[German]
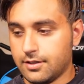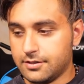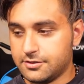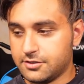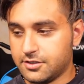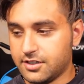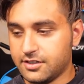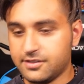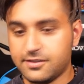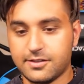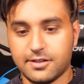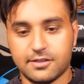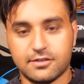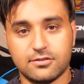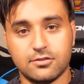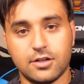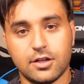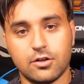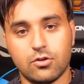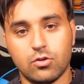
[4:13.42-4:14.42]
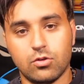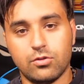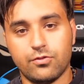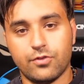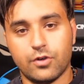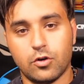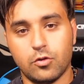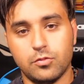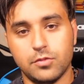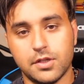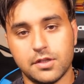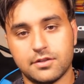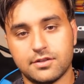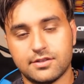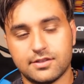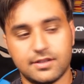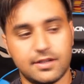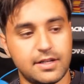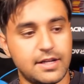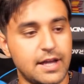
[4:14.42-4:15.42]
Also das ist jetzt so der Grund, warum
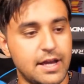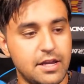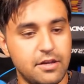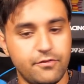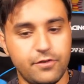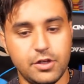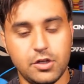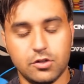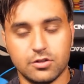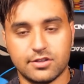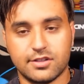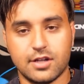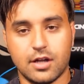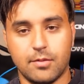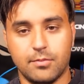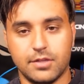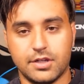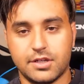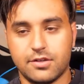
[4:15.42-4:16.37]
jetzt keine Videos kamen.